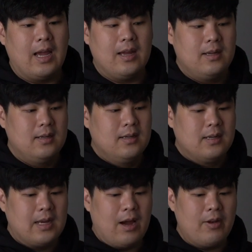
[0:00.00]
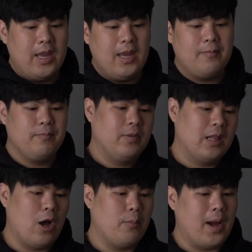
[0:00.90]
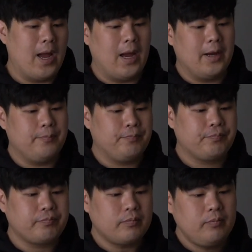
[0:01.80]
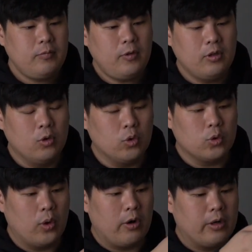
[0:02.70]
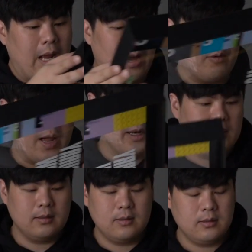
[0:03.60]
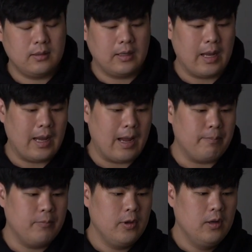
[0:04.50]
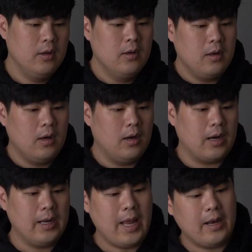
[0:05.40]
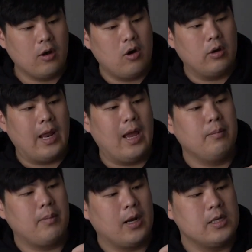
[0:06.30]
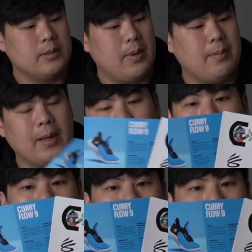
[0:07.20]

ฮะ คราวนี้เรามาดูตัวรองเท้ากันนะครับข้างในกล่องนะ มันก็จะมีเป็นการ์ด